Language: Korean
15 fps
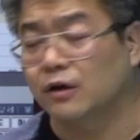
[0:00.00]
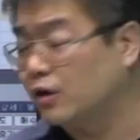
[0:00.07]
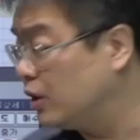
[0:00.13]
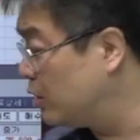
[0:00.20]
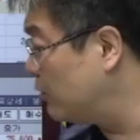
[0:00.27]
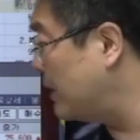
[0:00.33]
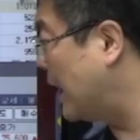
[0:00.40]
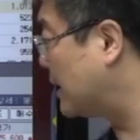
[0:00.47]

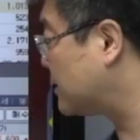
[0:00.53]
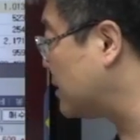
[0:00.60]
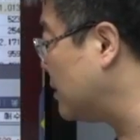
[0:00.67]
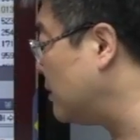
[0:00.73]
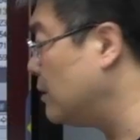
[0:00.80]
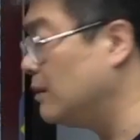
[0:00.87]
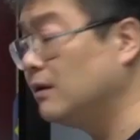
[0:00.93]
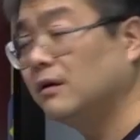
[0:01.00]
그리고
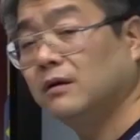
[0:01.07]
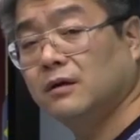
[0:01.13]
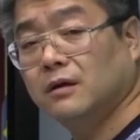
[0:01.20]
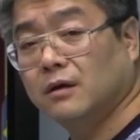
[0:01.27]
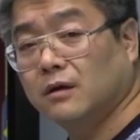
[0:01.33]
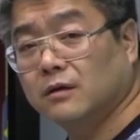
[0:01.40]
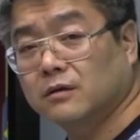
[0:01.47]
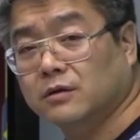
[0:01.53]
나서
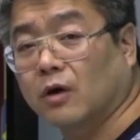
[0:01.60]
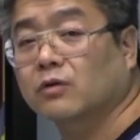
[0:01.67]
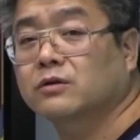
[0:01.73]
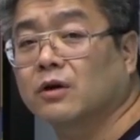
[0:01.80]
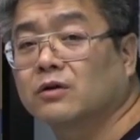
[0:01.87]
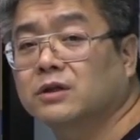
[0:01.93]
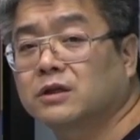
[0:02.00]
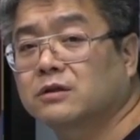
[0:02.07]

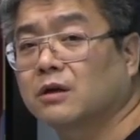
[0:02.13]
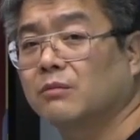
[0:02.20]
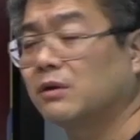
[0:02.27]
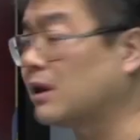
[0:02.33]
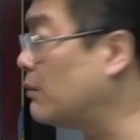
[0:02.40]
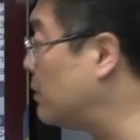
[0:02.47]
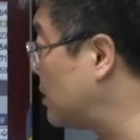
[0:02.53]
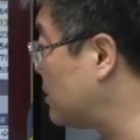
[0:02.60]
적정 시점이
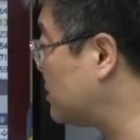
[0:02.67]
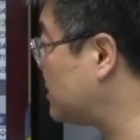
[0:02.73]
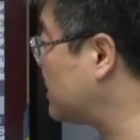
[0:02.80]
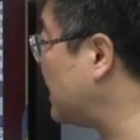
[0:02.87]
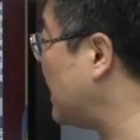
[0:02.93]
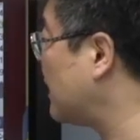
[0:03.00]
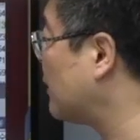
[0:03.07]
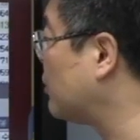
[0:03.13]
되면
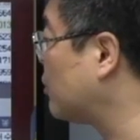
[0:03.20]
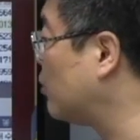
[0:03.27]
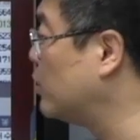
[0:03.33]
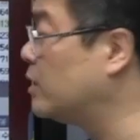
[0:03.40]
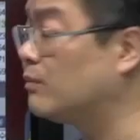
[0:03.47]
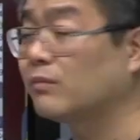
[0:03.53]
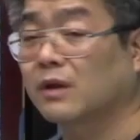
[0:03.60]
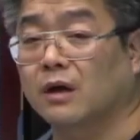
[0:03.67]
세게
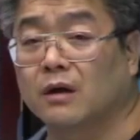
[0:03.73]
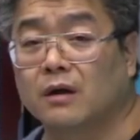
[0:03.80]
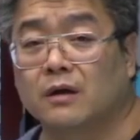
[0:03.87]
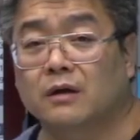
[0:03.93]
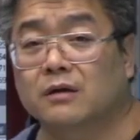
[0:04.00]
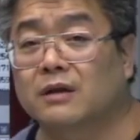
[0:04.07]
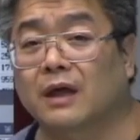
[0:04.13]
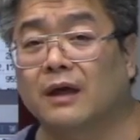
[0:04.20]
들어올립니다.
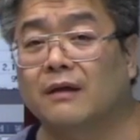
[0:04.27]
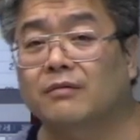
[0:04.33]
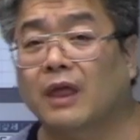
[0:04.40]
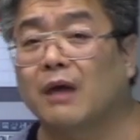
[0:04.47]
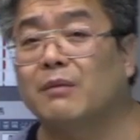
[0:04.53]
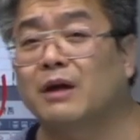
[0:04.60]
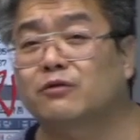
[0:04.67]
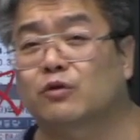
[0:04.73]
근데
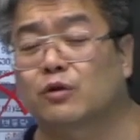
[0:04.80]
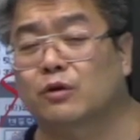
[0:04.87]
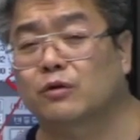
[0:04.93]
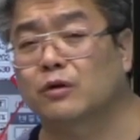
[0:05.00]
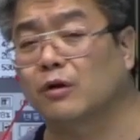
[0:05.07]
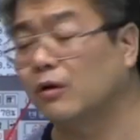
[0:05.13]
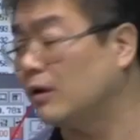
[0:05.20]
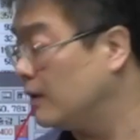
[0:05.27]
테마주들은요.